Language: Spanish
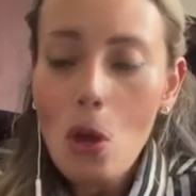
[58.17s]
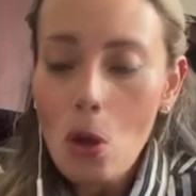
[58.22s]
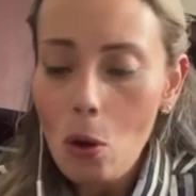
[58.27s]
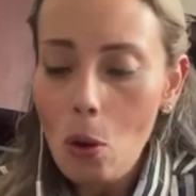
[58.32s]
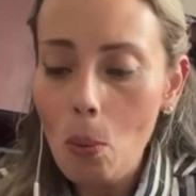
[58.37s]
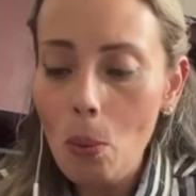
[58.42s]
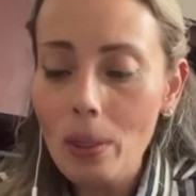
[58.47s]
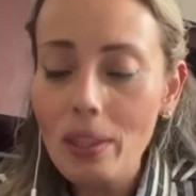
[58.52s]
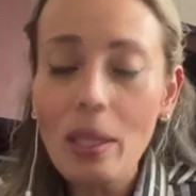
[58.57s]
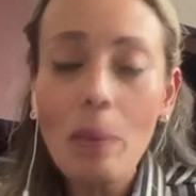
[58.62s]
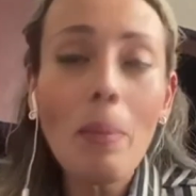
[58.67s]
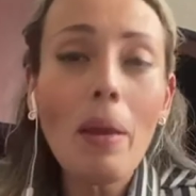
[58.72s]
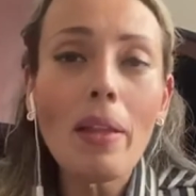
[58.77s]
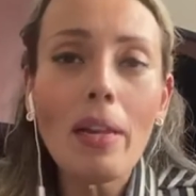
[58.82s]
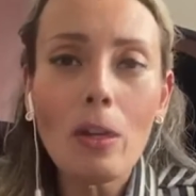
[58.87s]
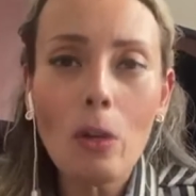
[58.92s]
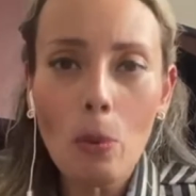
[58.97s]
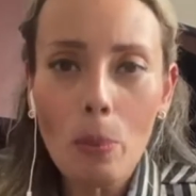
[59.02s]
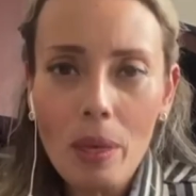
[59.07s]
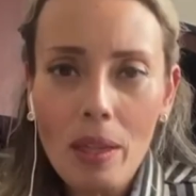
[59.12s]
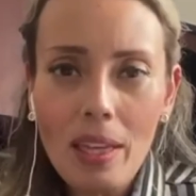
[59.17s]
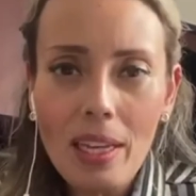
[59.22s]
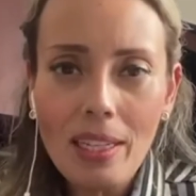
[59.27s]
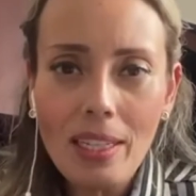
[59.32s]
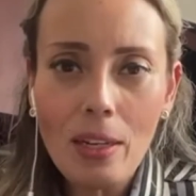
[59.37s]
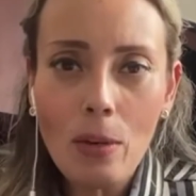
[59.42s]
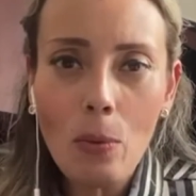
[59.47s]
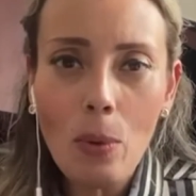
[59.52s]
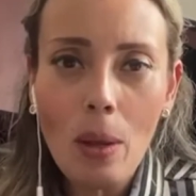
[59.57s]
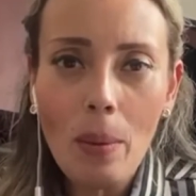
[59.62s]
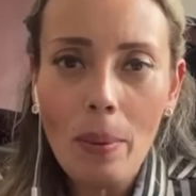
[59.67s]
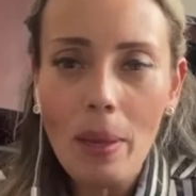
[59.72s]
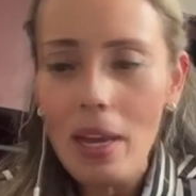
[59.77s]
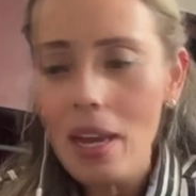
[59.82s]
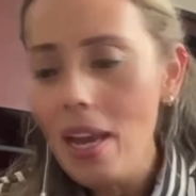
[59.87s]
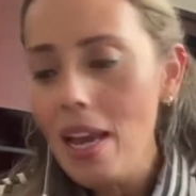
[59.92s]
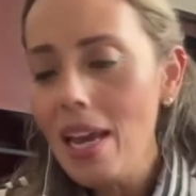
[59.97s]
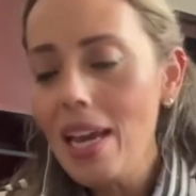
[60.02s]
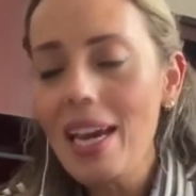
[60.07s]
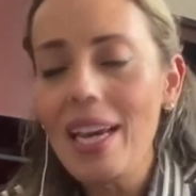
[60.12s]
como el tema del COVID-19,
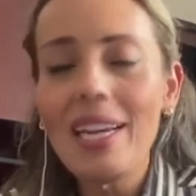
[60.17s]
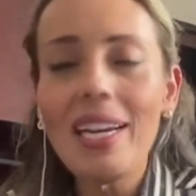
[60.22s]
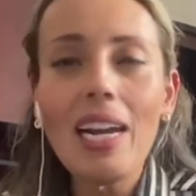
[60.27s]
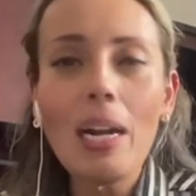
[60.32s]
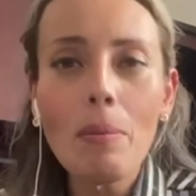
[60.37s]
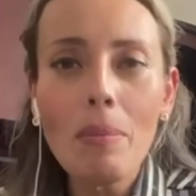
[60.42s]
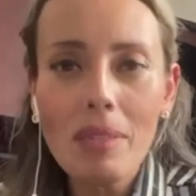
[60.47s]
generar